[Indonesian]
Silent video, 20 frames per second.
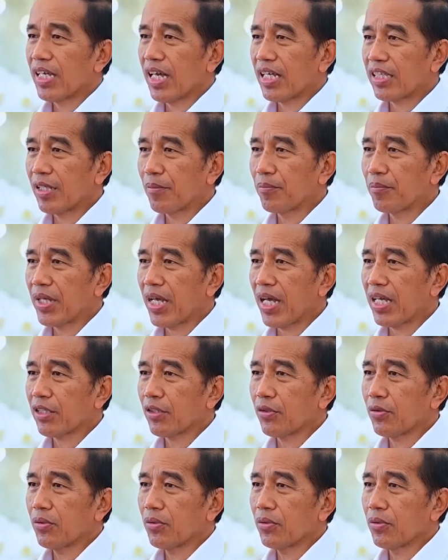yatim
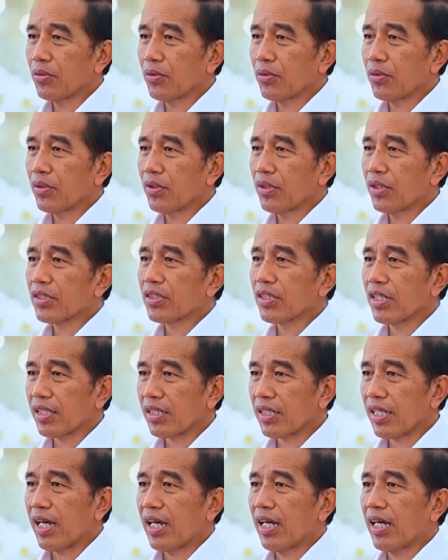piatu,
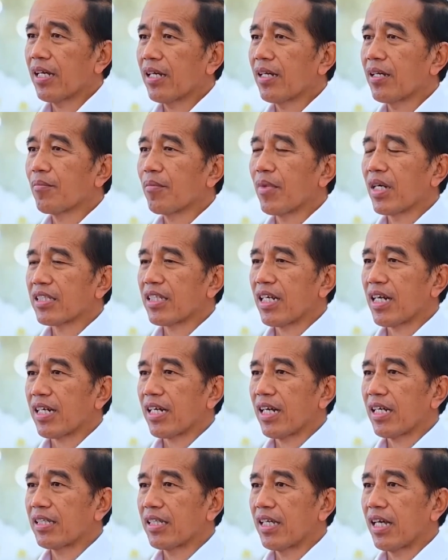serta
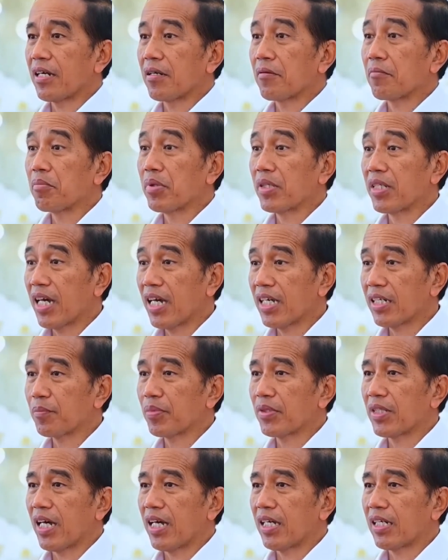masyarakat yang
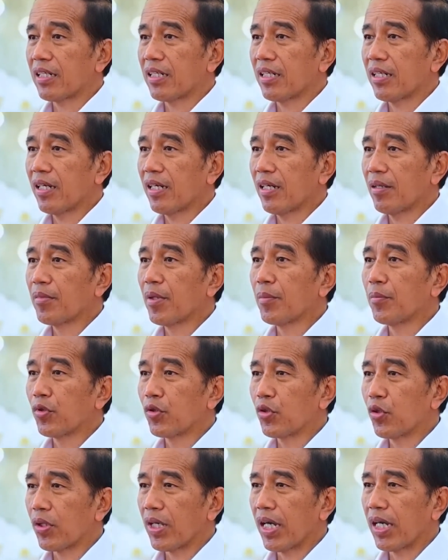benar-benar
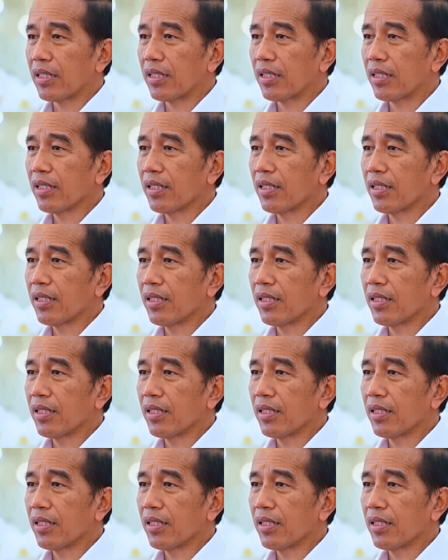membutuhkan.